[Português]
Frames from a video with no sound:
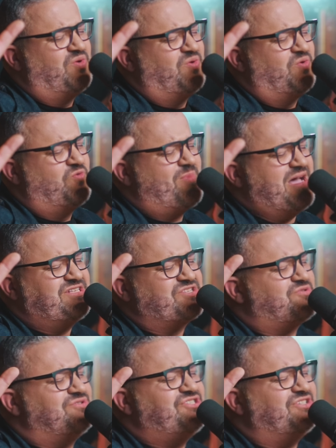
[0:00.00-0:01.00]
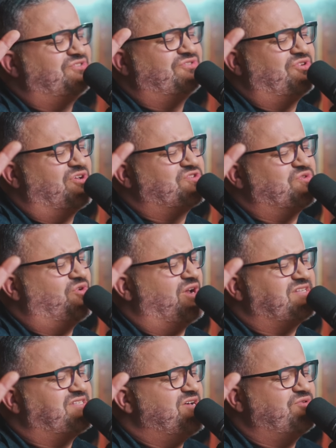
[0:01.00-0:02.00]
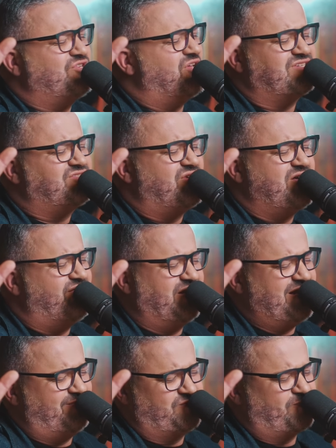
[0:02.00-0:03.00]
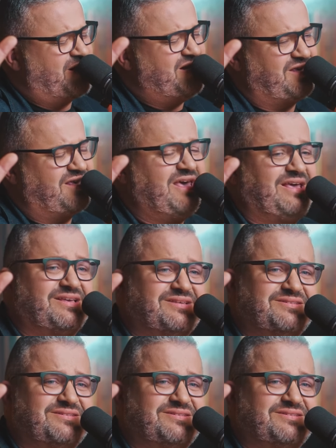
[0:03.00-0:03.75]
o mais escondido do nosso coração que nós não revelamos para ninguém.